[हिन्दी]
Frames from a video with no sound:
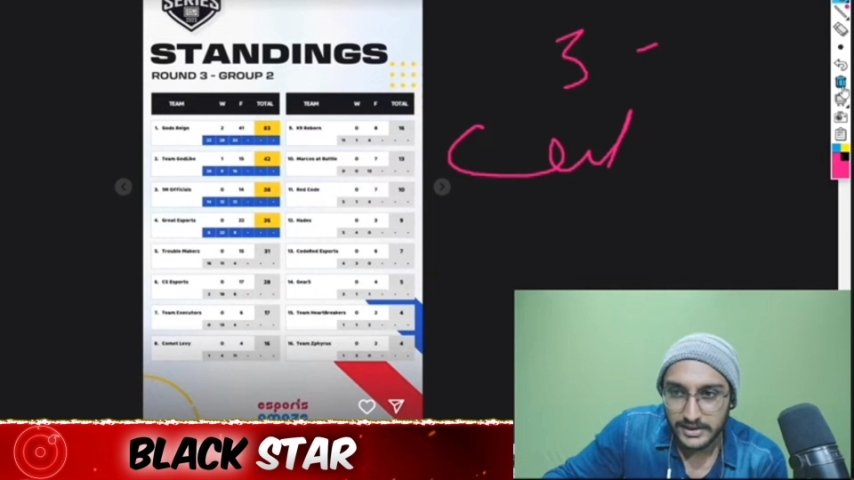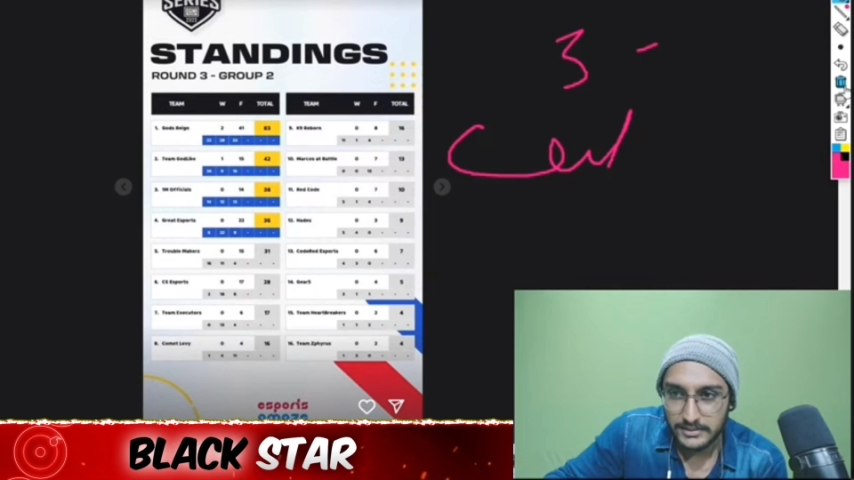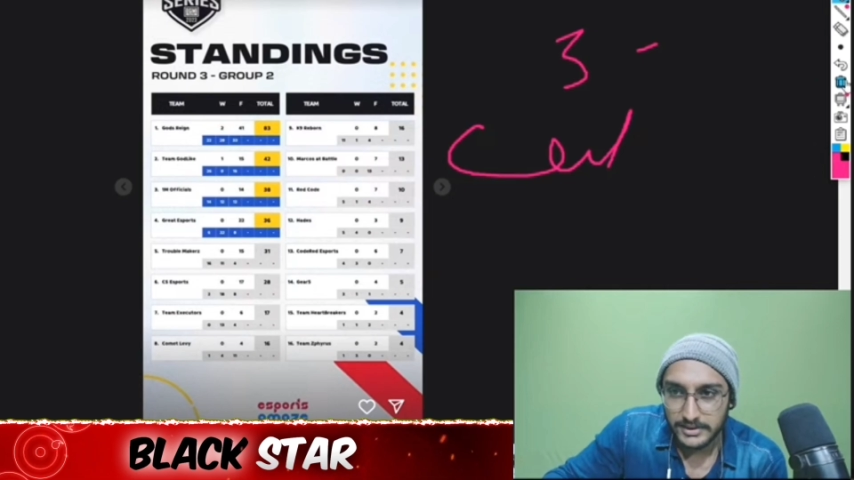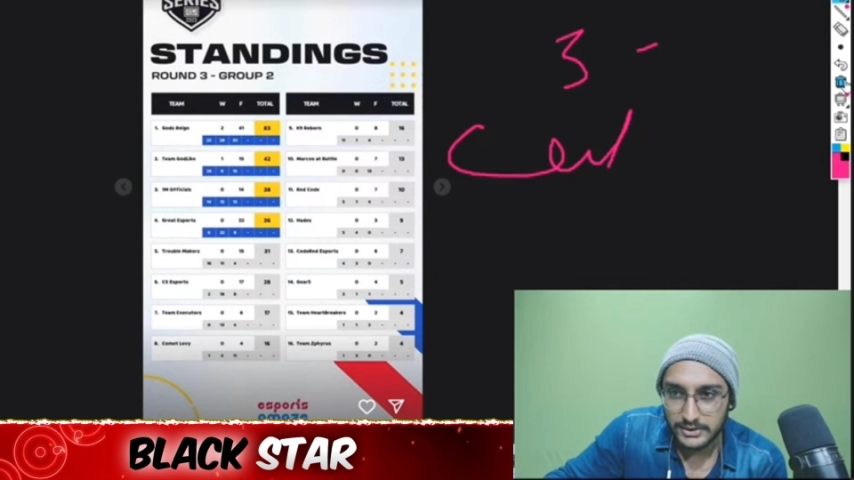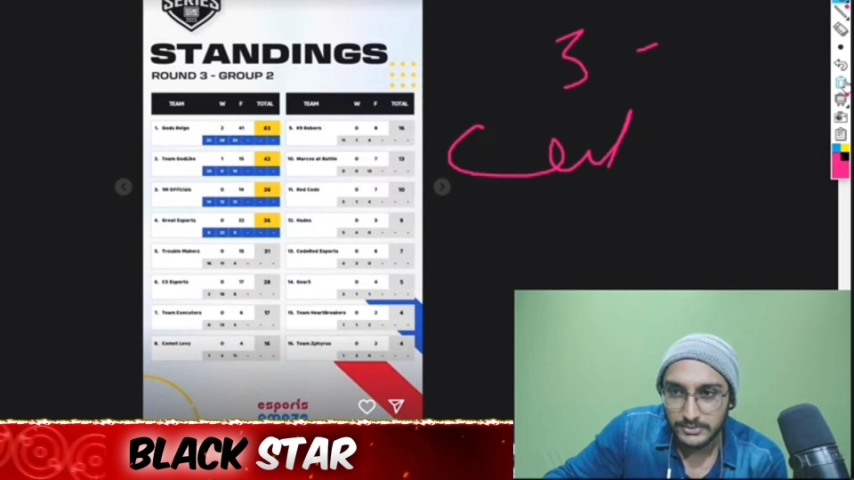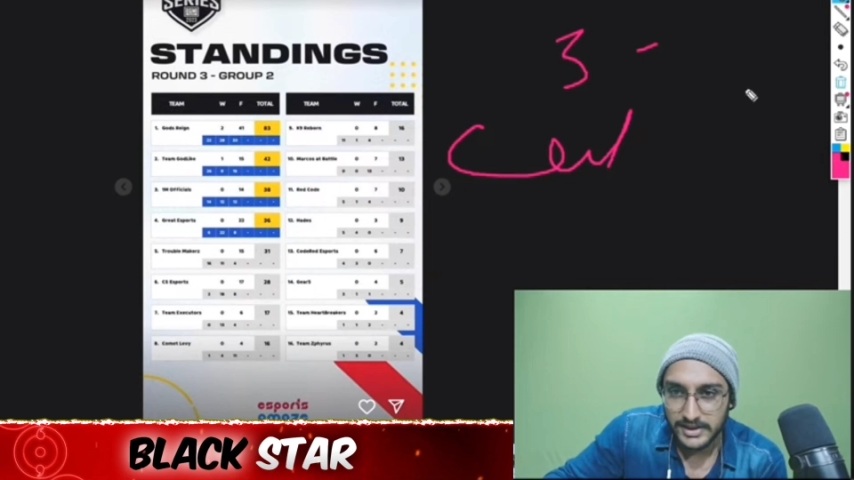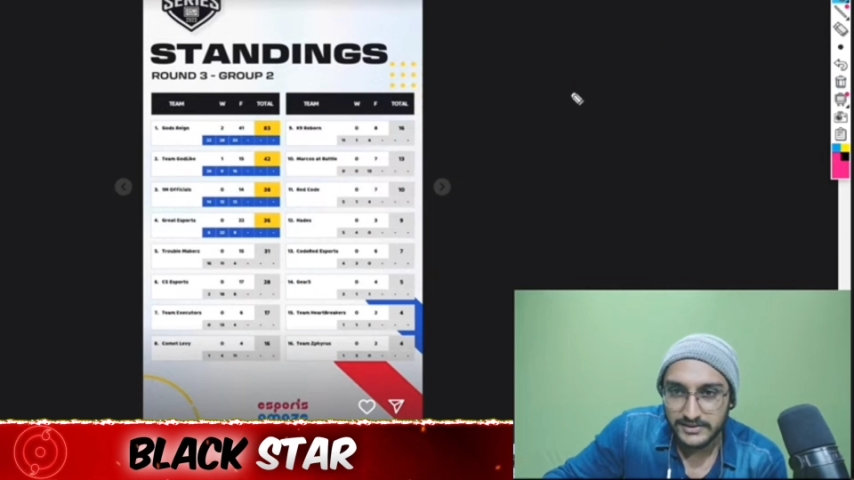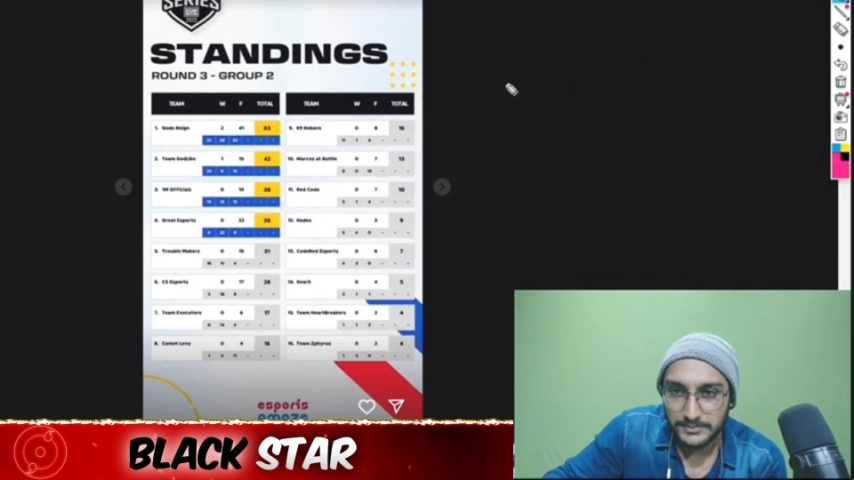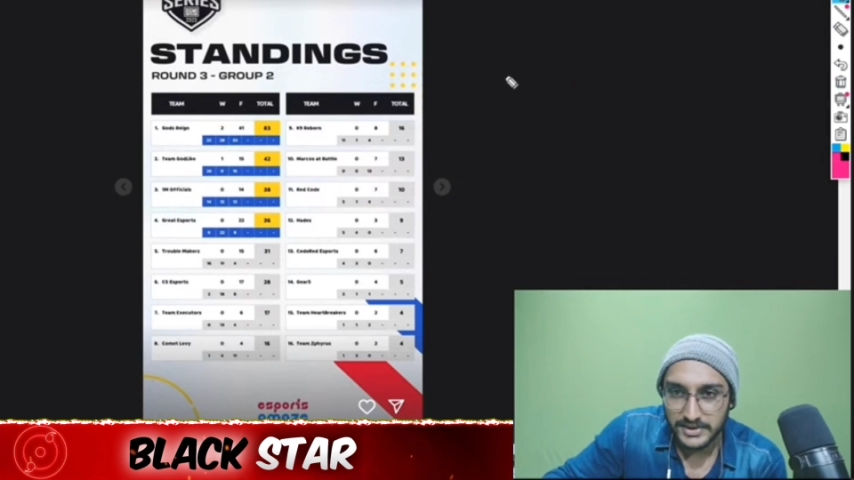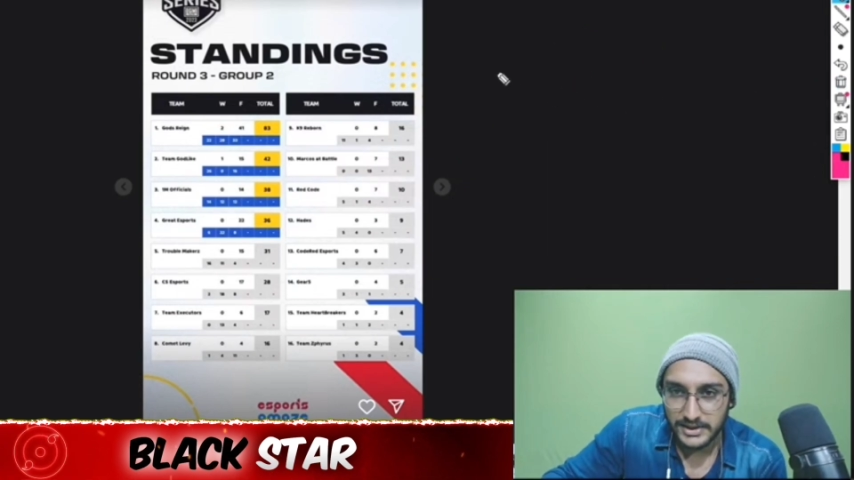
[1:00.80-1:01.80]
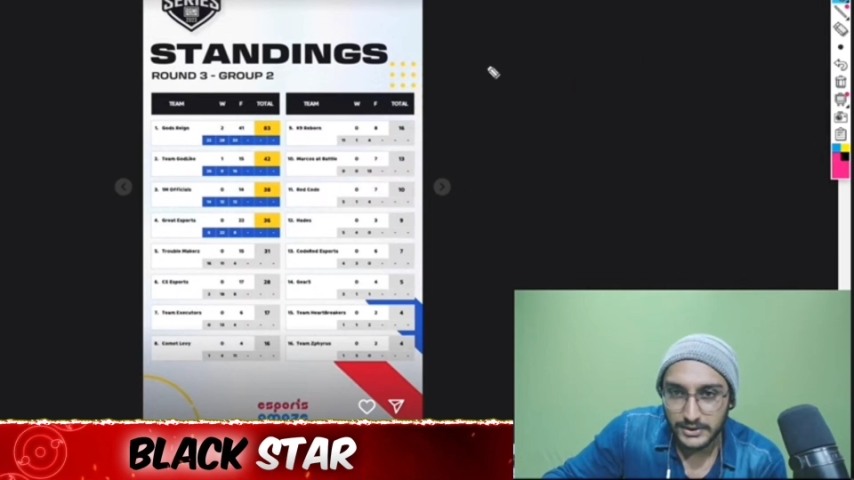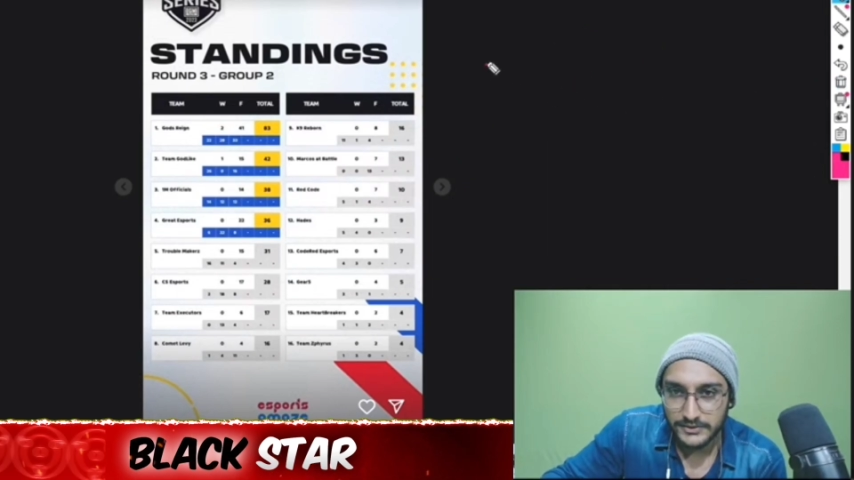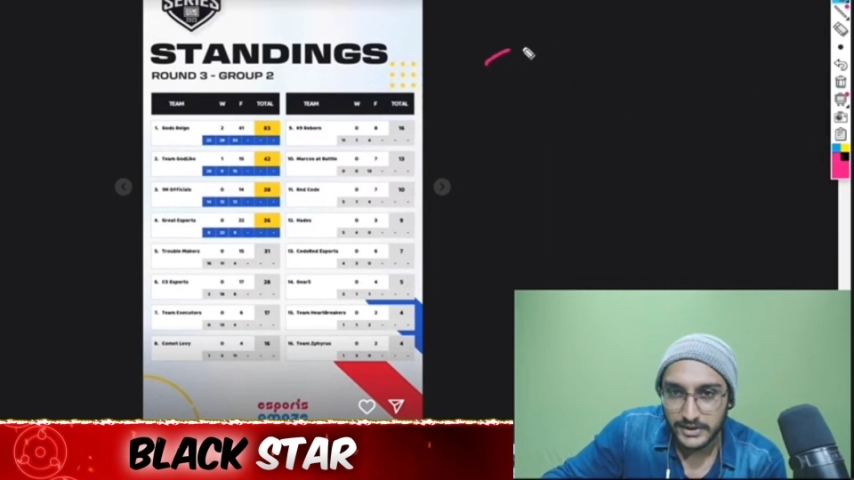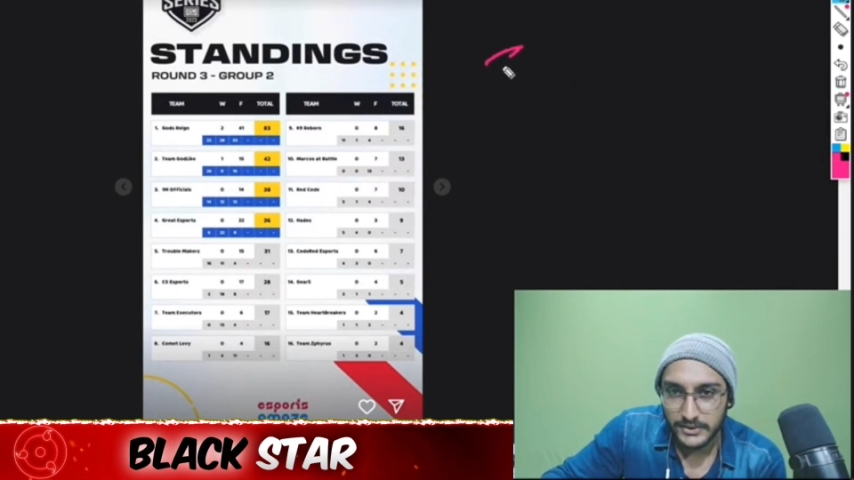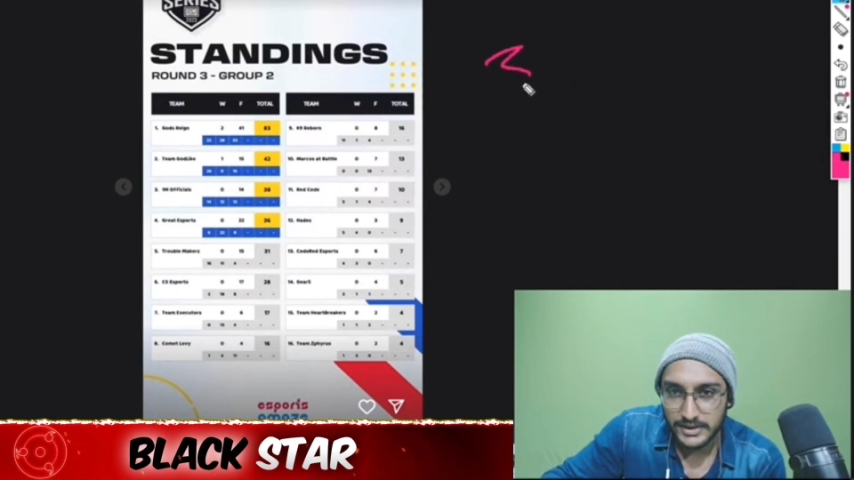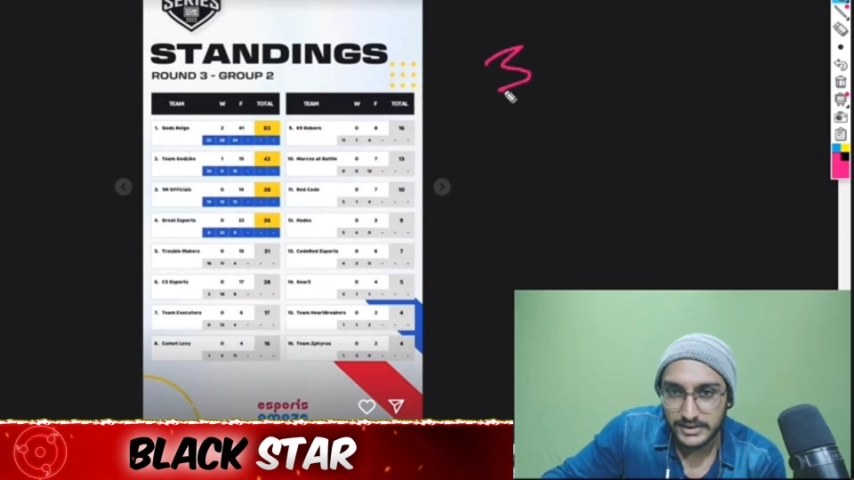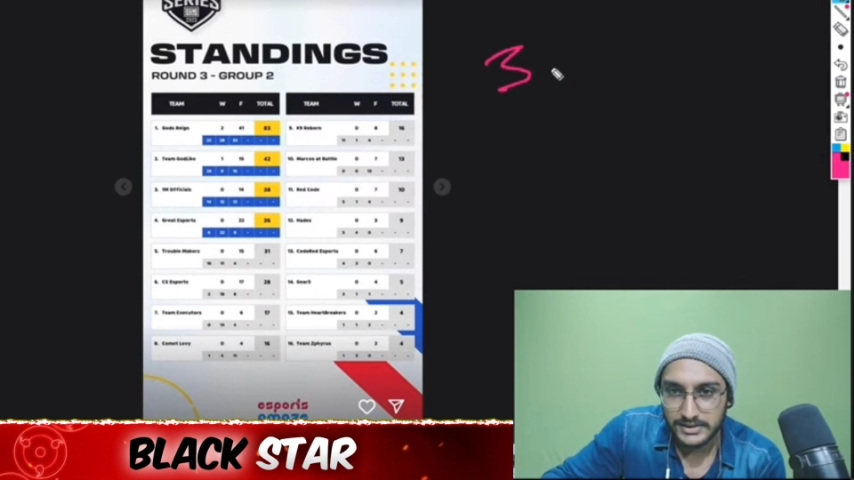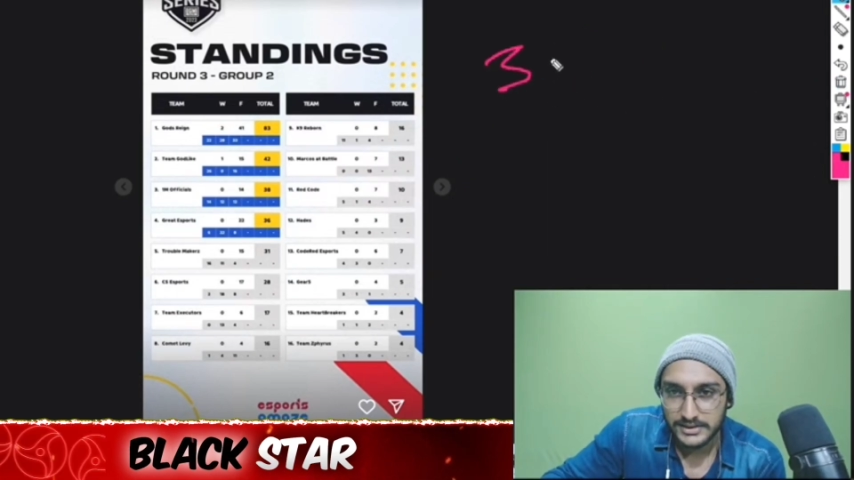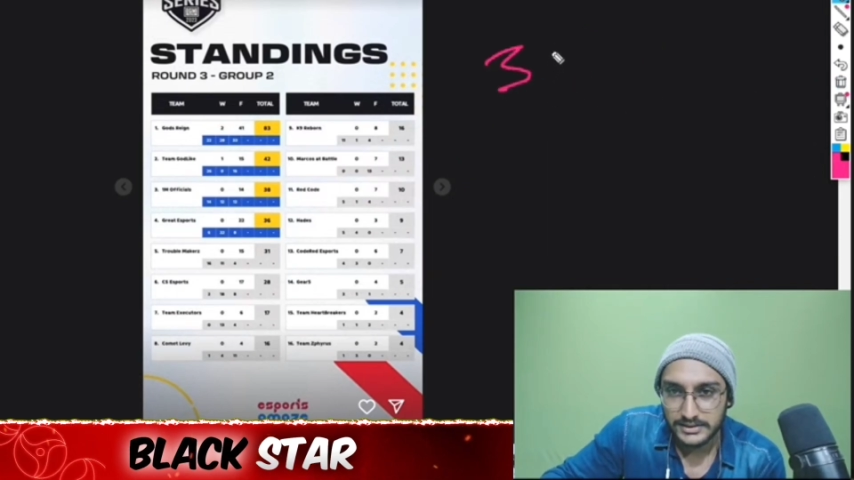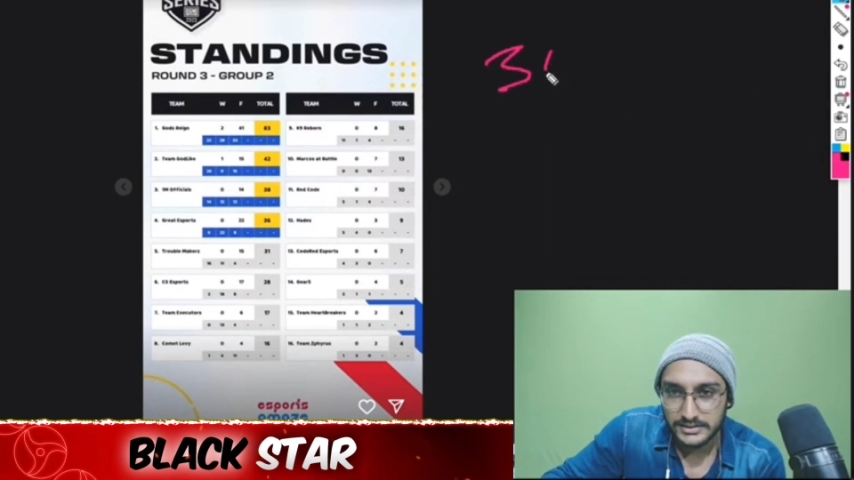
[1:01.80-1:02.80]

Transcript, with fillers: अरे भाई तुम्हारे हिसाब से कट ऑफ क्या होगा